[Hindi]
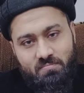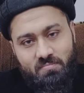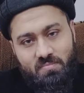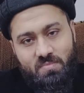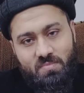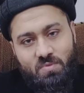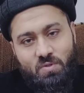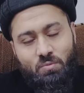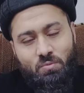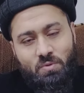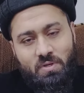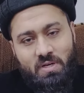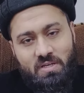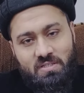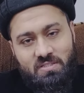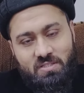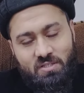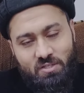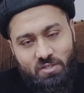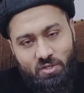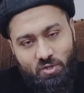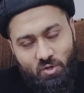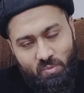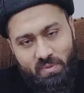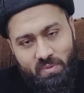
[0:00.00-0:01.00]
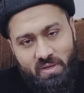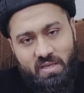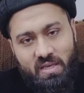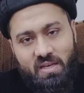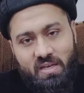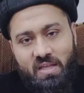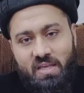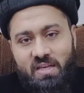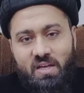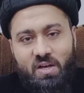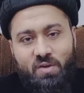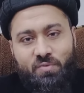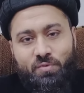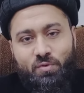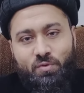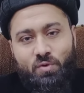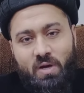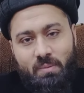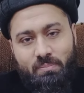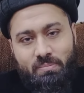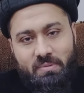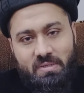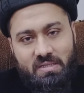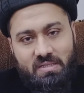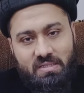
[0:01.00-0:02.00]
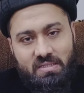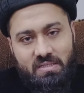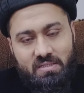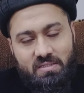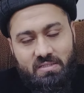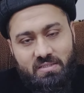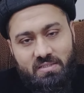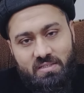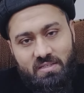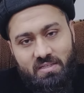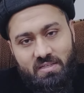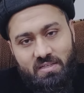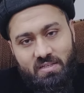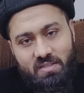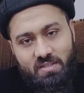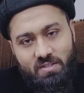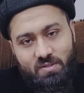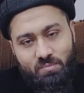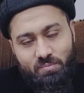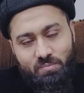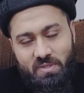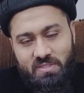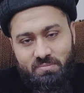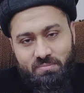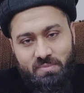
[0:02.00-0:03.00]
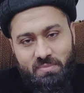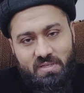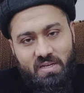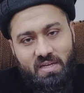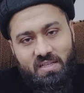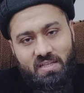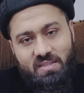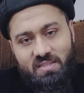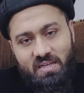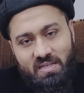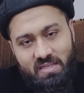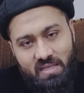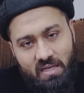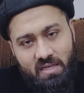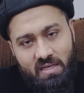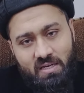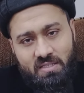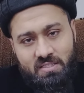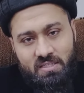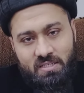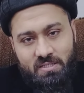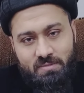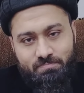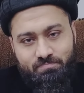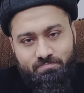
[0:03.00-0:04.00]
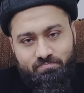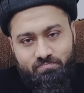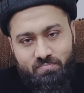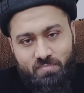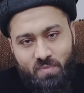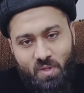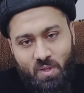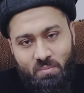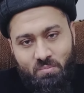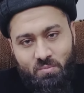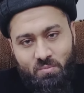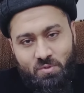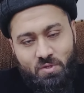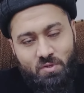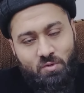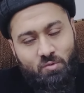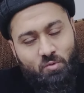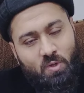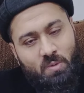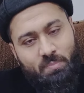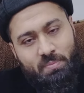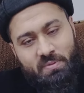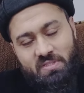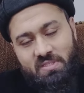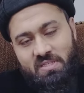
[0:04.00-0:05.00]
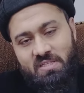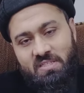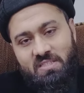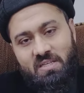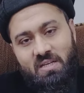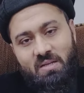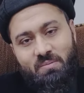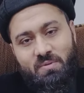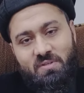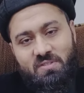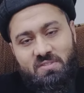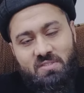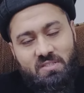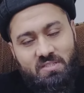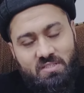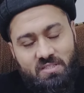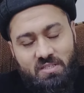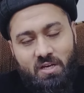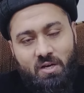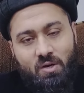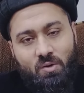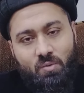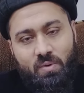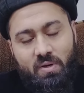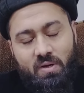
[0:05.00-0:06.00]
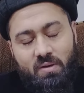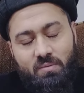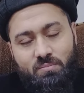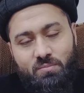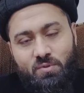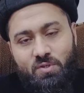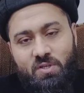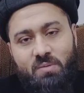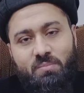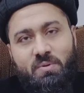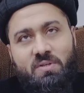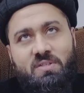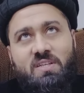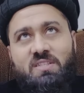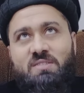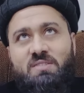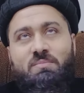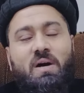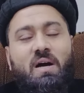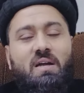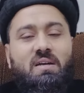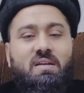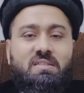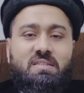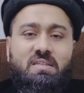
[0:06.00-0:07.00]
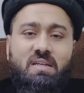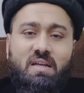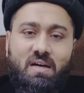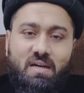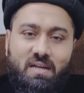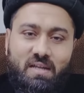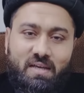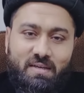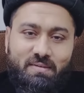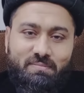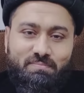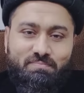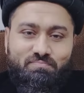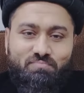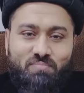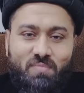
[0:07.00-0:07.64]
क्यों टेंशन ले रहे हो मैं अकेला ही काफ़ी हूँ आपके लिए बस मेरा इतना कहना था कि मुझे कोई पता नहीं चला मेरे साथ क्या हुआ है मुझे बस आसमान नज़र आ रहा है